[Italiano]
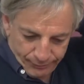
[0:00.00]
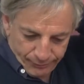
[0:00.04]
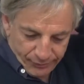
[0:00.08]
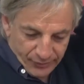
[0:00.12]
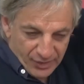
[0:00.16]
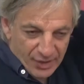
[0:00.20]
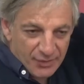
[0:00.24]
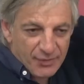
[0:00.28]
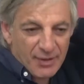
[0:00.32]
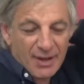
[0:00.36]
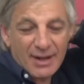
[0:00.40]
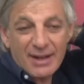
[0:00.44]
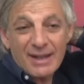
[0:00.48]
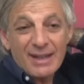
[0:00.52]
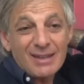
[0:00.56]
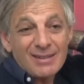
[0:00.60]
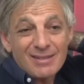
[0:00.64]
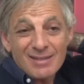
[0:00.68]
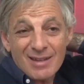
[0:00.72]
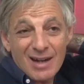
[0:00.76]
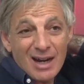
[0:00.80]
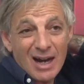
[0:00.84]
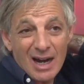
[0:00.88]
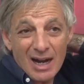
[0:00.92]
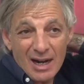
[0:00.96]
di far
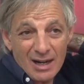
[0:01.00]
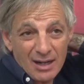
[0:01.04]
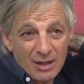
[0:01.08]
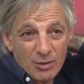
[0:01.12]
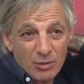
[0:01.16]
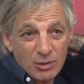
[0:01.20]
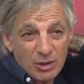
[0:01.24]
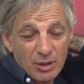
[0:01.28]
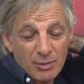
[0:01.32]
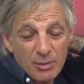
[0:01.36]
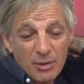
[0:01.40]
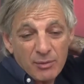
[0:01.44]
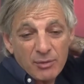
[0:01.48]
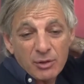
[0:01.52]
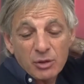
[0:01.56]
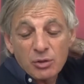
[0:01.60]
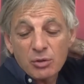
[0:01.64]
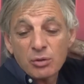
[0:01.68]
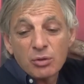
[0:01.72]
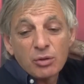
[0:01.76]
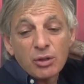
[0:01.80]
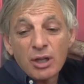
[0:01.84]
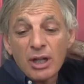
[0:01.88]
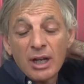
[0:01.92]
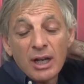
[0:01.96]
rientrare, quindi abbiamo
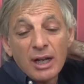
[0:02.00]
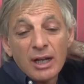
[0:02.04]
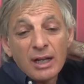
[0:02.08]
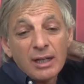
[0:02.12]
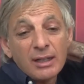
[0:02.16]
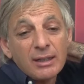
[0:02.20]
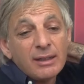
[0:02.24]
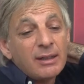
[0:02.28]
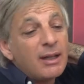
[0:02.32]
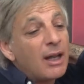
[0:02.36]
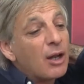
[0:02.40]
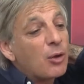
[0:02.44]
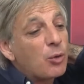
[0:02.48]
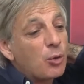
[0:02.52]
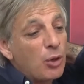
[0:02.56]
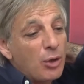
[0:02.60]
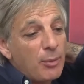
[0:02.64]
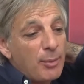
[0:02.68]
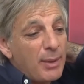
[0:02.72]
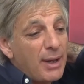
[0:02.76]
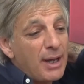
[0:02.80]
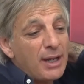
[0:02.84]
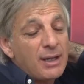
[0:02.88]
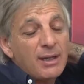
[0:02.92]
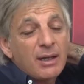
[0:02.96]
fatto delle, delle cure
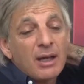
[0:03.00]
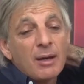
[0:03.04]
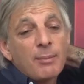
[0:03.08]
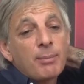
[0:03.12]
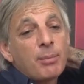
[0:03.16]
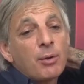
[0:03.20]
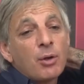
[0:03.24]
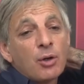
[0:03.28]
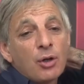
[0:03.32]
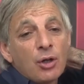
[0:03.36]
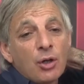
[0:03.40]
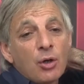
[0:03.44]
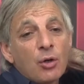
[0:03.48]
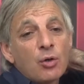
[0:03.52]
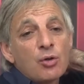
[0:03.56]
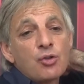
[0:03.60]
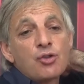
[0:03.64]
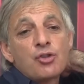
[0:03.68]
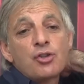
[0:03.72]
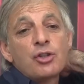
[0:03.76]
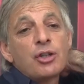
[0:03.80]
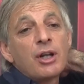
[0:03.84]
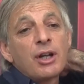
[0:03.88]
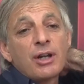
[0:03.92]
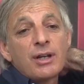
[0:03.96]
mediche poi
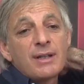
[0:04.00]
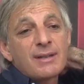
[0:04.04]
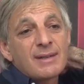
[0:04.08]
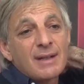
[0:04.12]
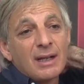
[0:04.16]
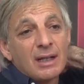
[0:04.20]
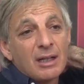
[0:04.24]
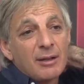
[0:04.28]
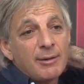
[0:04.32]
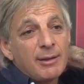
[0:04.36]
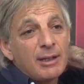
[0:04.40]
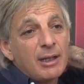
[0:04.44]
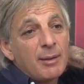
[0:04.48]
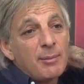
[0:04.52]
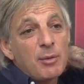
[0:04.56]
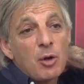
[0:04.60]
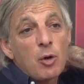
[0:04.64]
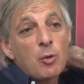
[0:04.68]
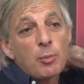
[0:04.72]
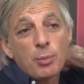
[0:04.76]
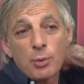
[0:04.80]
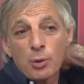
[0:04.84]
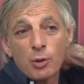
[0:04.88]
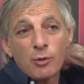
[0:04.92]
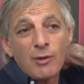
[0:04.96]
oggi nel riscaldamento
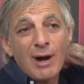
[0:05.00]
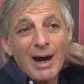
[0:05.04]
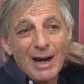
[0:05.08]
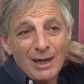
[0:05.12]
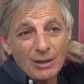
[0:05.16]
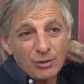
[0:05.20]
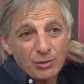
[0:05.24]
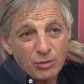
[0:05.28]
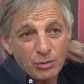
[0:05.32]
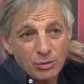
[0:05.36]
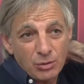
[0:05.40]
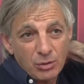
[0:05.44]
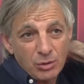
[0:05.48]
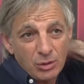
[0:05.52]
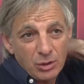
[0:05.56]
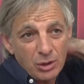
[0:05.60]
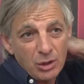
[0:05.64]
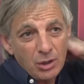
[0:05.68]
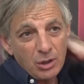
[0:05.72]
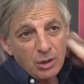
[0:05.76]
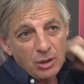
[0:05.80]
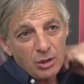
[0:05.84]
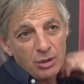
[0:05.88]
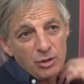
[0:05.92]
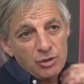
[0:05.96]
abbiamo provato
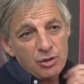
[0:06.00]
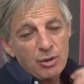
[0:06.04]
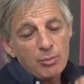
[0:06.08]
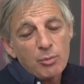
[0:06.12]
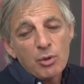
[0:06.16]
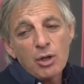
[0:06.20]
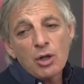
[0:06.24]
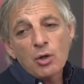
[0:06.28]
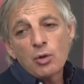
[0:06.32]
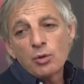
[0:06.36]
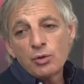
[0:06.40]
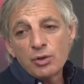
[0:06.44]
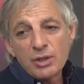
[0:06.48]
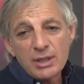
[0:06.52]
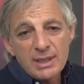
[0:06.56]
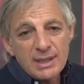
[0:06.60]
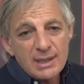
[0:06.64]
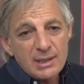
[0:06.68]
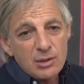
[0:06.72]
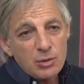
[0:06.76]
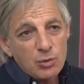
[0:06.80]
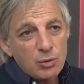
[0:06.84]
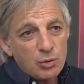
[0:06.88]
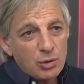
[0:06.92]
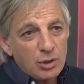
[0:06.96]
diciamo, le
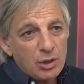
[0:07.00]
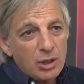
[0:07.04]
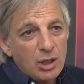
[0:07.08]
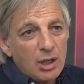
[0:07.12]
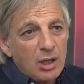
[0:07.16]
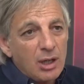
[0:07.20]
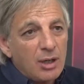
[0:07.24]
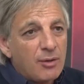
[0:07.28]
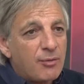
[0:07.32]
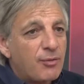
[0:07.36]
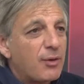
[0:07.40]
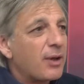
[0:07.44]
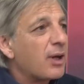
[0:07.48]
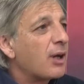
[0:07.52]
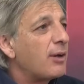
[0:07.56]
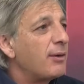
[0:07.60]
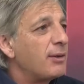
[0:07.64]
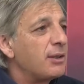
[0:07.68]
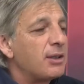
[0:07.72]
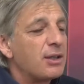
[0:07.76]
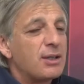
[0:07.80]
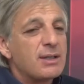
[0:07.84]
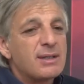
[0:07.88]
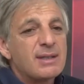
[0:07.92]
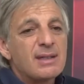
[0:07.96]
condizioni e
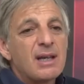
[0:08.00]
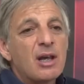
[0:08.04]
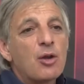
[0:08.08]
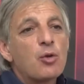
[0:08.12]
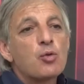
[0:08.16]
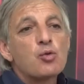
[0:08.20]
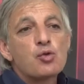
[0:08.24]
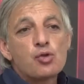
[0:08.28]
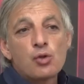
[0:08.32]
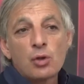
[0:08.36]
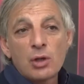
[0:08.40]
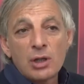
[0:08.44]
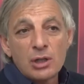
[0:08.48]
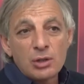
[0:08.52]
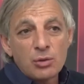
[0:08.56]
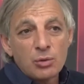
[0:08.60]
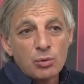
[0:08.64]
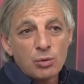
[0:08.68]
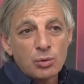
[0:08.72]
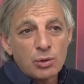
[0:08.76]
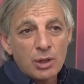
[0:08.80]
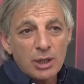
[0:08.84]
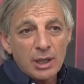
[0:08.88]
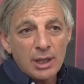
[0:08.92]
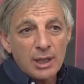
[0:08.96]
francamente rischiare un
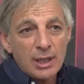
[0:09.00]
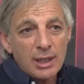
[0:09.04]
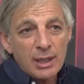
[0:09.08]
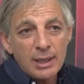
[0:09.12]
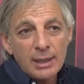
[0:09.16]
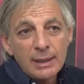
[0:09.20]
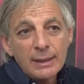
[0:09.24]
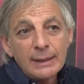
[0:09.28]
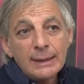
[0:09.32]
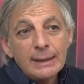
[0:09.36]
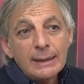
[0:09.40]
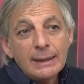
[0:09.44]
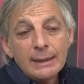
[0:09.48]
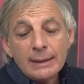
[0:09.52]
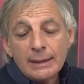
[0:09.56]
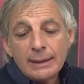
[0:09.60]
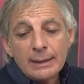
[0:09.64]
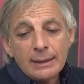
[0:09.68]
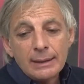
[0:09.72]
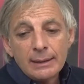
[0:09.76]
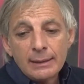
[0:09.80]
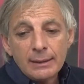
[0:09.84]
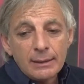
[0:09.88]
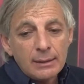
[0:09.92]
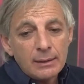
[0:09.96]
giocatore
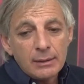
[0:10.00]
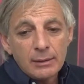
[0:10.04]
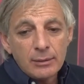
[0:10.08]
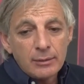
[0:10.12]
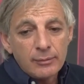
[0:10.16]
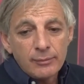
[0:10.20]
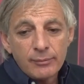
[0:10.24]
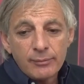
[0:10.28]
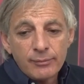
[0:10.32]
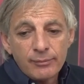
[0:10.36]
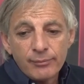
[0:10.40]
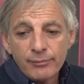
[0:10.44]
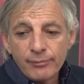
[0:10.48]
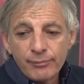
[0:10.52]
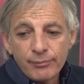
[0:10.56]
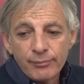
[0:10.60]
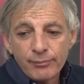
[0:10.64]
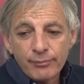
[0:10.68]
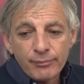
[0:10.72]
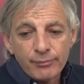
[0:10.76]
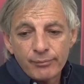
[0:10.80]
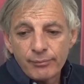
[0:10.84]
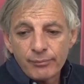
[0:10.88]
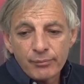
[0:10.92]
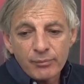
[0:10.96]

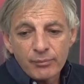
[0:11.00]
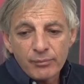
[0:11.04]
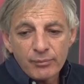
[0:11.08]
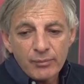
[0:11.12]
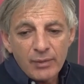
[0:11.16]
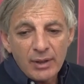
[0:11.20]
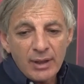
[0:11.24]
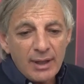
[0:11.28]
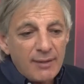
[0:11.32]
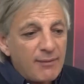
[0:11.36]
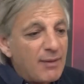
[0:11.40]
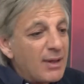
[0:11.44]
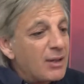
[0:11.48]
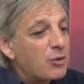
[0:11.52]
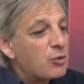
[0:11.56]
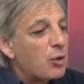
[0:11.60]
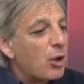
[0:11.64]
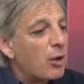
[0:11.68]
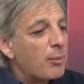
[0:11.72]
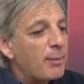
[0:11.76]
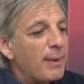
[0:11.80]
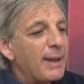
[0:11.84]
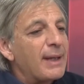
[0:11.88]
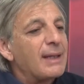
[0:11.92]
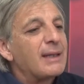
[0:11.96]
ehm,
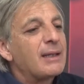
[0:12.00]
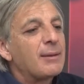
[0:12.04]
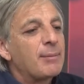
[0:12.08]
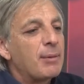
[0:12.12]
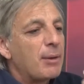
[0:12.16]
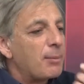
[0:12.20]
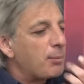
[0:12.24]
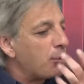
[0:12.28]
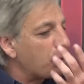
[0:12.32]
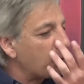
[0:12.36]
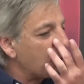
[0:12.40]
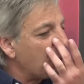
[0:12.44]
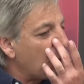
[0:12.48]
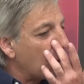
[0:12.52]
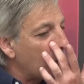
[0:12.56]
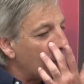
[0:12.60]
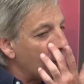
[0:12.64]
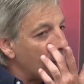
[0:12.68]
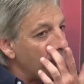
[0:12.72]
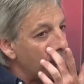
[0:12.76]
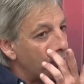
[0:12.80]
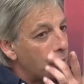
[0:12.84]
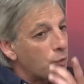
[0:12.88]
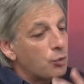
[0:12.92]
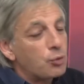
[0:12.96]
eventualmente per portarlo a
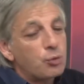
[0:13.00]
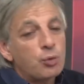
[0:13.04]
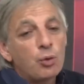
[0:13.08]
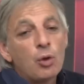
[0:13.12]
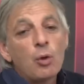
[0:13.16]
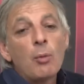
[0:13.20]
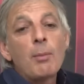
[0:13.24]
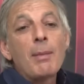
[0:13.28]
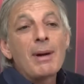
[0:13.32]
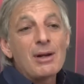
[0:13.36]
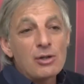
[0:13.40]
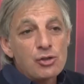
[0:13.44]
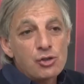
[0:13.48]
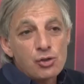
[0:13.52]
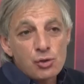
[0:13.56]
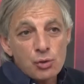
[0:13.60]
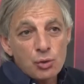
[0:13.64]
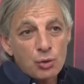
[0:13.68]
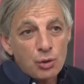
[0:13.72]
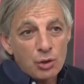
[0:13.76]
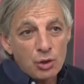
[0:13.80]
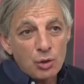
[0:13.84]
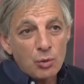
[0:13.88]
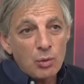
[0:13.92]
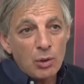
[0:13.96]
un infortunio
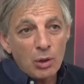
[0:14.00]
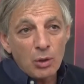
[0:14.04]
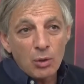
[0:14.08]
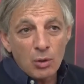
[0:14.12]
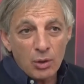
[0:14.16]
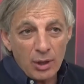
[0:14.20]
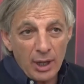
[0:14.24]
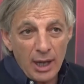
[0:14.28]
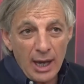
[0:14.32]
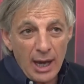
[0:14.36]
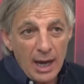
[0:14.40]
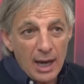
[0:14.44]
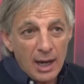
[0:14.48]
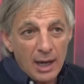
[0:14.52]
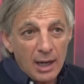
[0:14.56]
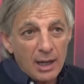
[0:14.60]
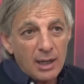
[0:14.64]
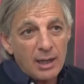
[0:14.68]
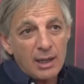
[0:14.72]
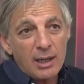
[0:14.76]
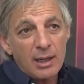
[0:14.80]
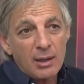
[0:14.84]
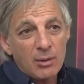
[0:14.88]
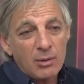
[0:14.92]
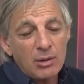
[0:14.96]
maggiore di quello che
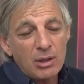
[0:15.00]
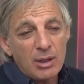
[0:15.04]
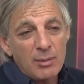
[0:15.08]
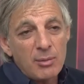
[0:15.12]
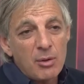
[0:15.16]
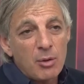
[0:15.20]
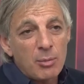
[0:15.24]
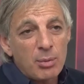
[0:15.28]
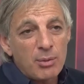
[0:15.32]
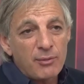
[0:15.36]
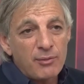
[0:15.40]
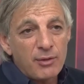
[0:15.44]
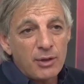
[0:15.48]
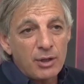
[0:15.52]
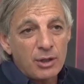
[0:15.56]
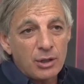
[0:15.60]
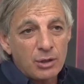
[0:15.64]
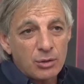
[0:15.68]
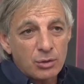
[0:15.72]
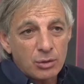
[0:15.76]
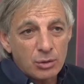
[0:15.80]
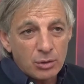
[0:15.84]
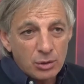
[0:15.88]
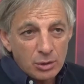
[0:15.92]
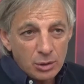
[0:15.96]
ha e quindi abbiamo
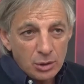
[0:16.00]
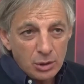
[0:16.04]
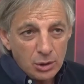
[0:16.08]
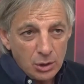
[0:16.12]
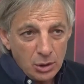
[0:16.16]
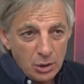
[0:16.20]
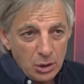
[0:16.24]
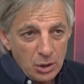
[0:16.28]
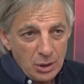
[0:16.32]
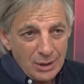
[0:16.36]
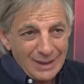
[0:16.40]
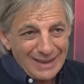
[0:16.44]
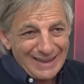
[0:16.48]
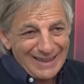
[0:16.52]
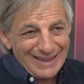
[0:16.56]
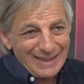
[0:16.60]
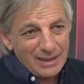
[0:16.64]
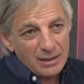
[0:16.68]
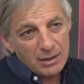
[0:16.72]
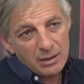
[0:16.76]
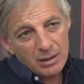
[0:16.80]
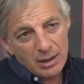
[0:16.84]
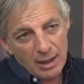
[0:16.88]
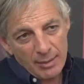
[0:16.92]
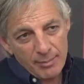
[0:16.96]
preferito
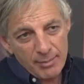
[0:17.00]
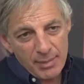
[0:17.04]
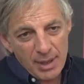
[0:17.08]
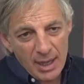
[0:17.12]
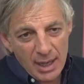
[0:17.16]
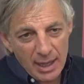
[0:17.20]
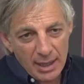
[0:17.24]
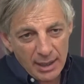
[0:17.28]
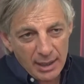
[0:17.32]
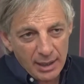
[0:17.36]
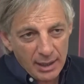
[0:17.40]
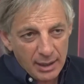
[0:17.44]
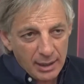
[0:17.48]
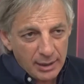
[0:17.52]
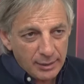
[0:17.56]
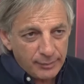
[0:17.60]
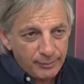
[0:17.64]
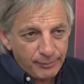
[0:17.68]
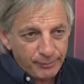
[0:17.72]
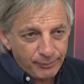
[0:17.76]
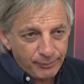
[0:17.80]
cambiare